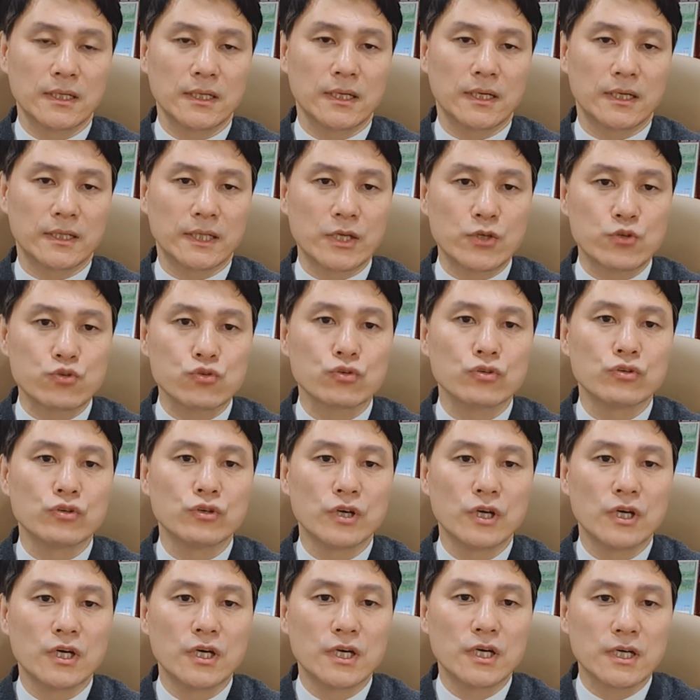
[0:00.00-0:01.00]
어,
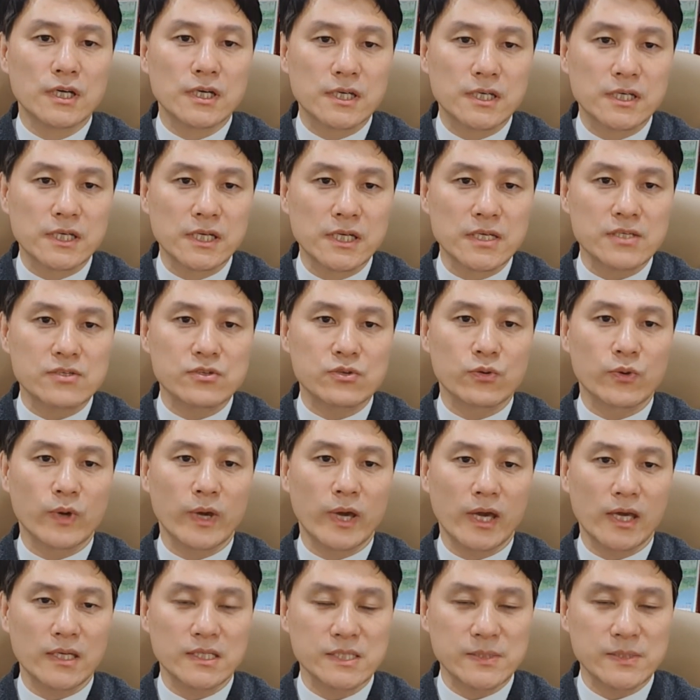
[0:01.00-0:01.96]
예수 그리스도의